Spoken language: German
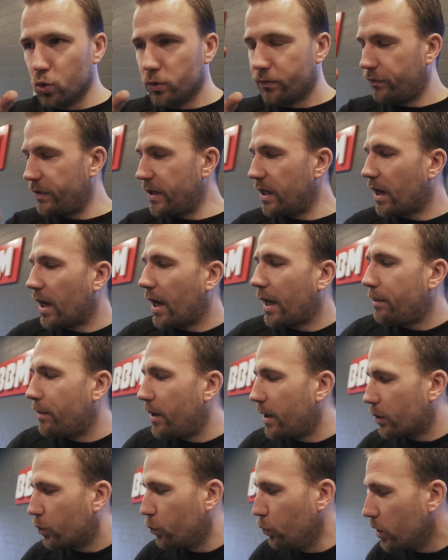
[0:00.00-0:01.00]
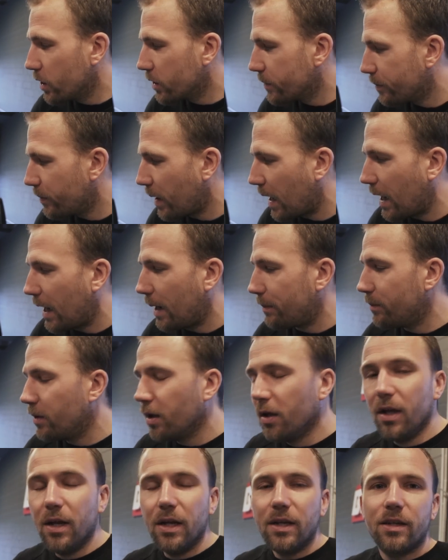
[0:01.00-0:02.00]
gut vier Reihen mehr Kühlrippen haben,
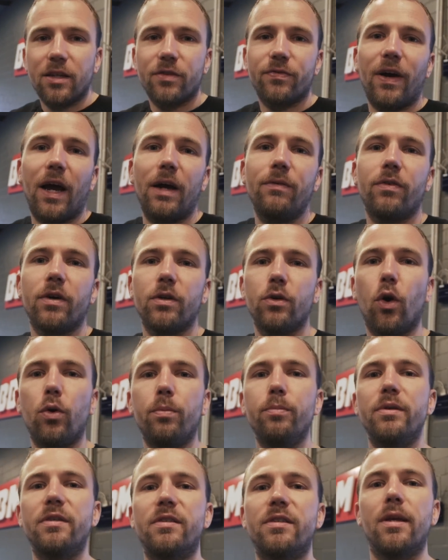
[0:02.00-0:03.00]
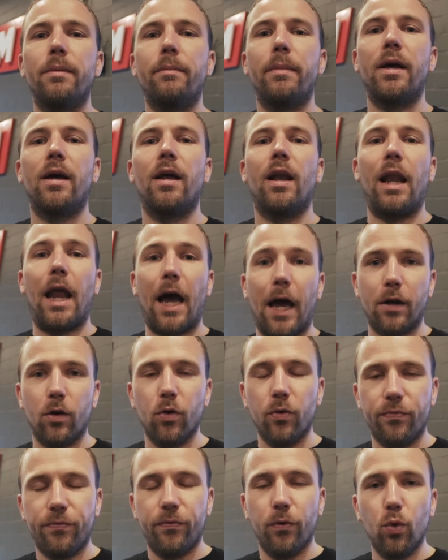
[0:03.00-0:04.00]
dass wir einfach noch ein bisschen mehr
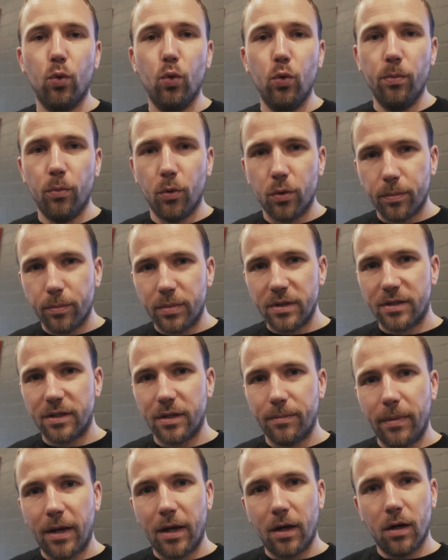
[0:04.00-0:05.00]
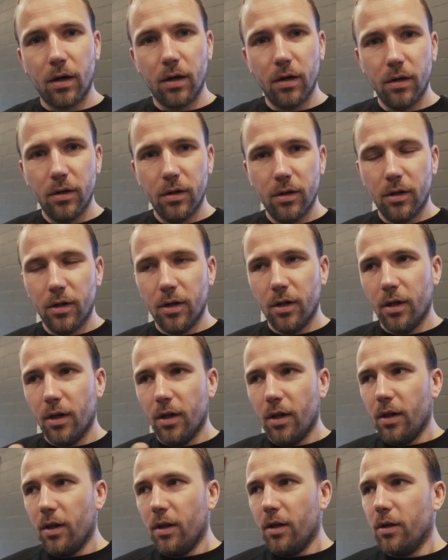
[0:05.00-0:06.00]
Ladeluftvolumen und ein bisschen mehr
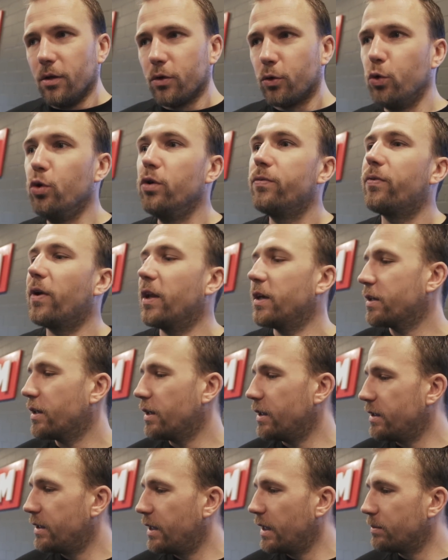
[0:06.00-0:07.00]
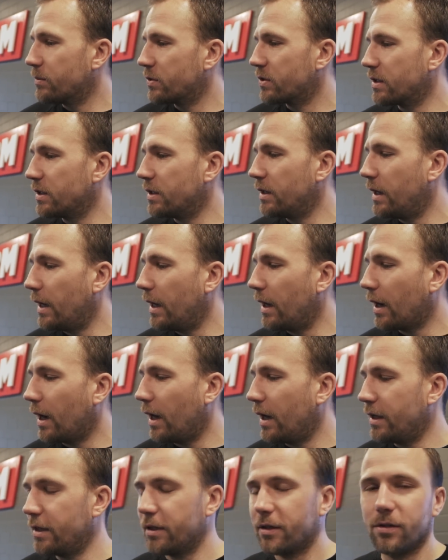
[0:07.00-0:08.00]
Kühlfläche in dem Sinne
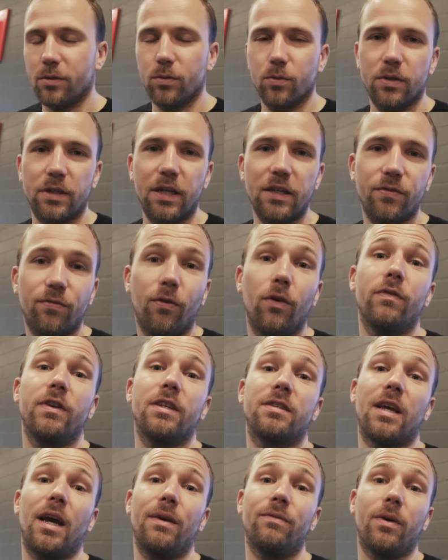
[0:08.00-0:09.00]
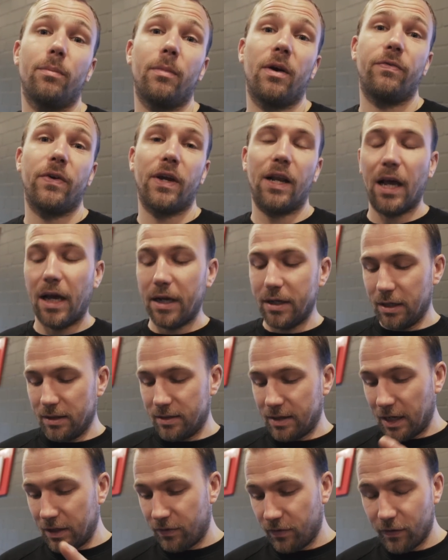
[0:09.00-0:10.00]
erreichen. Und das wollen wir jetzt einfach mal vergleichen.
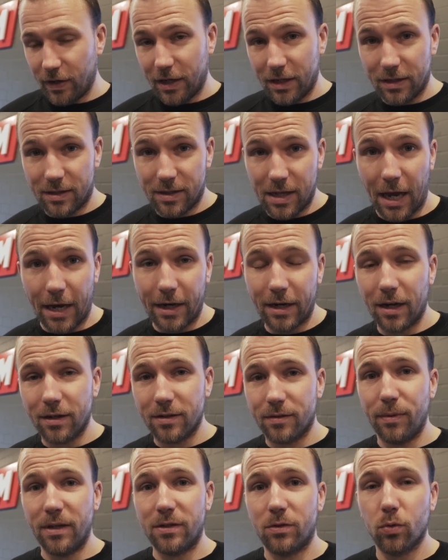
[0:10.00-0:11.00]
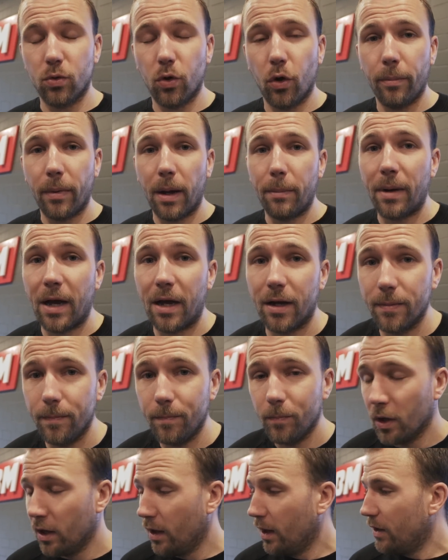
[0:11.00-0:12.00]
Das heißt, wir werden jetzt eine Eingangsmessung nochmal machen
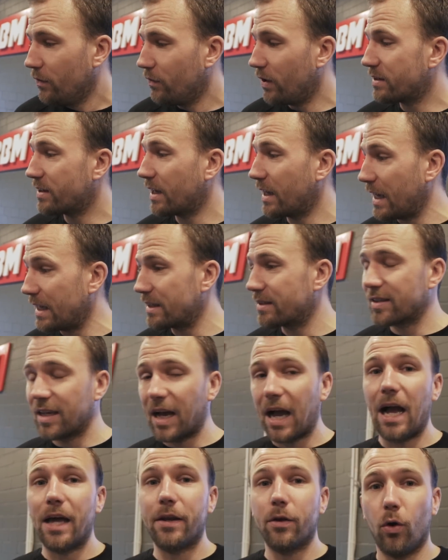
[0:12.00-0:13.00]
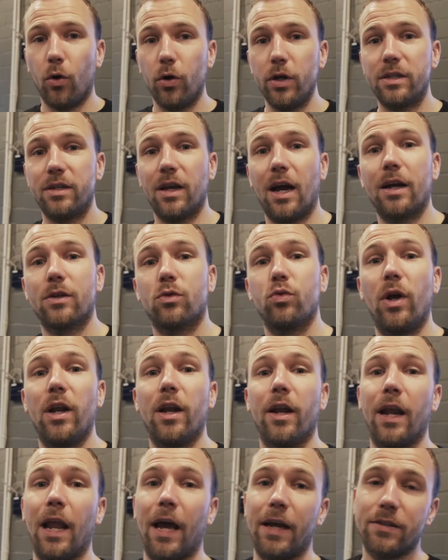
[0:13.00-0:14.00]
was er jetzt gerade heute aktuell
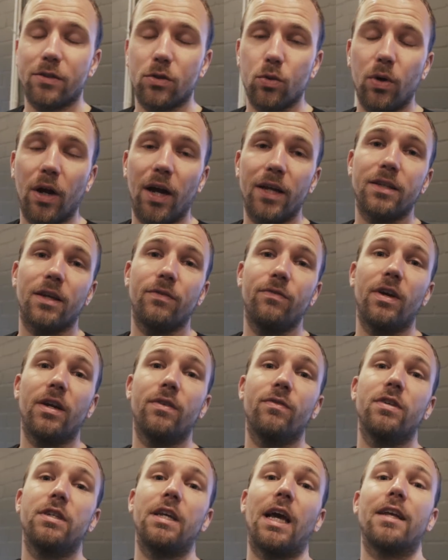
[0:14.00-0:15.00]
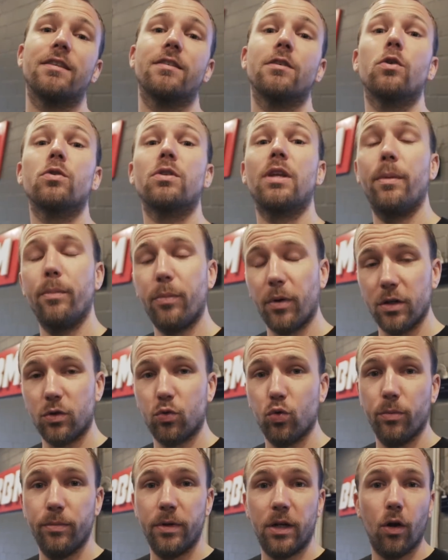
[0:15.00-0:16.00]
an Leistung hat. Dann werden wir die
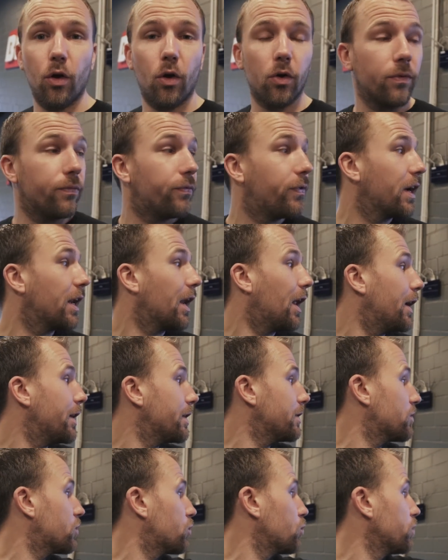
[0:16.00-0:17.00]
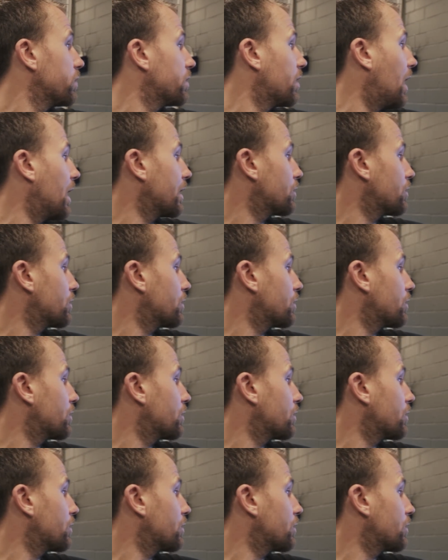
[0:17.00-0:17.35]
Ansaugtemperatur mitloggen, vergleichen zu unserer